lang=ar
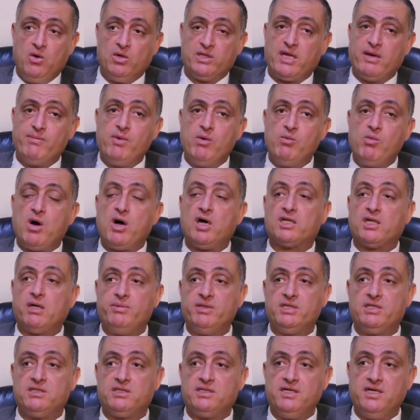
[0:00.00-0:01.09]
وتم
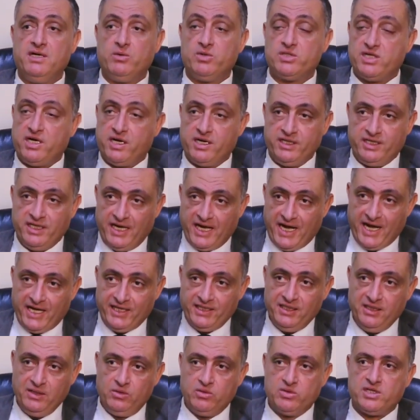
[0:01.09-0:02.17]
مخاطبه وزاره
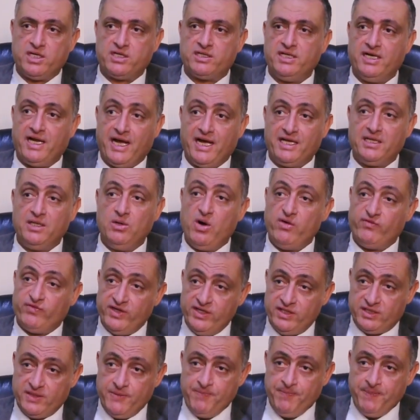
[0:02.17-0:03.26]
العدل ووزاره العدل
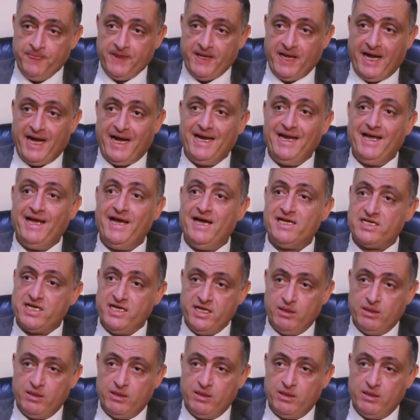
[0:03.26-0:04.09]
وافقت على هذا